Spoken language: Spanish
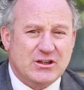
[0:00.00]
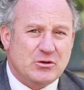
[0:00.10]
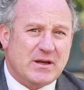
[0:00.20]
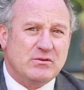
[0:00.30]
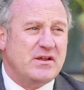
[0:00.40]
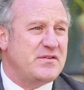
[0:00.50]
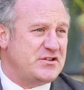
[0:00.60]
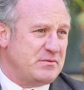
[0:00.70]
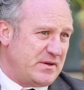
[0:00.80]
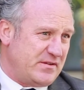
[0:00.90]
tomar una
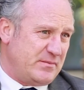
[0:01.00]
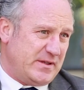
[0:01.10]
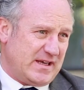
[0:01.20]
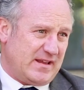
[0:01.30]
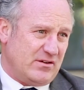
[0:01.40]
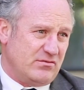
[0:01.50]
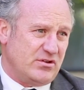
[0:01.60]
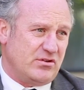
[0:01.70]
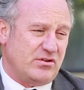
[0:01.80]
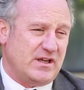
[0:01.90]
decisión precipitada, ¿no?
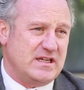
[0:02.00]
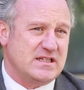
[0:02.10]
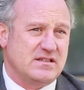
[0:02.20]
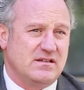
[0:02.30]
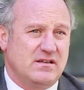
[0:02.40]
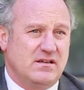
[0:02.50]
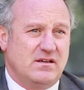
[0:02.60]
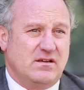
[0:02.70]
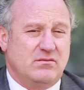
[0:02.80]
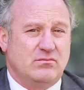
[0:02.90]
Yo creo que es
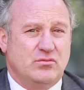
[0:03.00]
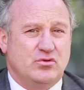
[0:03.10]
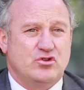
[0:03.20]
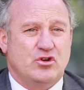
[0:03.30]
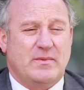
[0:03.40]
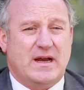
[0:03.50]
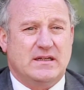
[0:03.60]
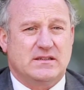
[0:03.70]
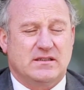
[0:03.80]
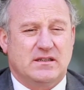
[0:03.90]
mucho
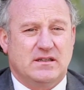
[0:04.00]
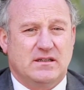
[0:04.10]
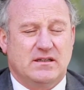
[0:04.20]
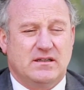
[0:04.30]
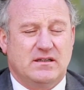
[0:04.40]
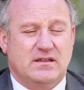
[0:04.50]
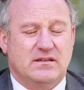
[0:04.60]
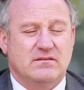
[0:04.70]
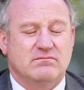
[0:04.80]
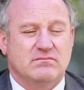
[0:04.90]
más
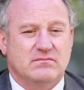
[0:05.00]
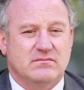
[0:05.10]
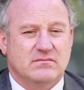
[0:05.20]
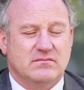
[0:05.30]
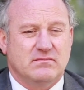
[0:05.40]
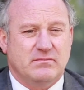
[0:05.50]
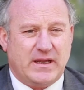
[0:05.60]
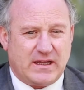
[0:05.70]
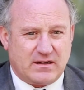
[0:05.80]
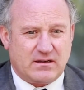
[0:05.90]
eh,
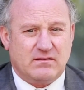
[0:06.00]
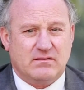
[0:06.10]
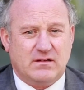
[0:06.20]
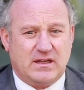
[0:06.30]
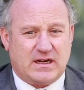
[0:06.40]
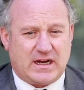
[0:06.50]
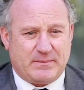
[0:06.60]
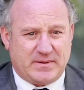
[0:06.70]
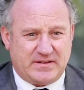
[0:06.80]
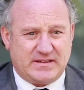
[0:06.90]
ver, eh,
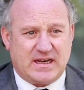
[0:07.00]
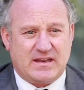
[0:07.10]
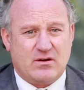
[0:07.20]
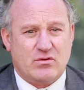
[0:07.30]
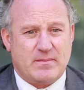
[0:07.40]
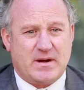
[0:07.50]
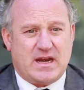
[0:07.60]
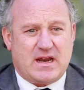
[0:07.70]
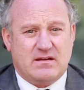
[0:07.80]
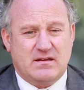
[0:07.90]
recapacitar de alguna
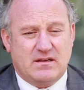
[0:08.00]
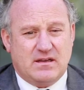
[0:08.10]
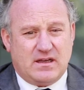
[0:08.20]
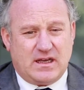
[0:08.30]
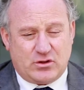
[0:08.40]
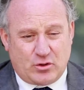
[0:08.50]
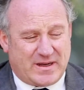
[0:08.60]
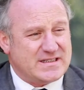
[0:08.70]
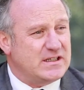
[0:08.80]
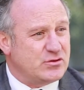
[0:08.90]
manera,
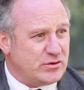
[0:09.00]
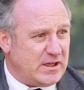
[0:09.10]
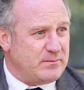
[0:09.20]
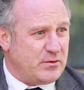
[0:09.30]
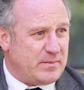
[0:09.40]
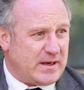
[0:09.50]
tomarse su tiempo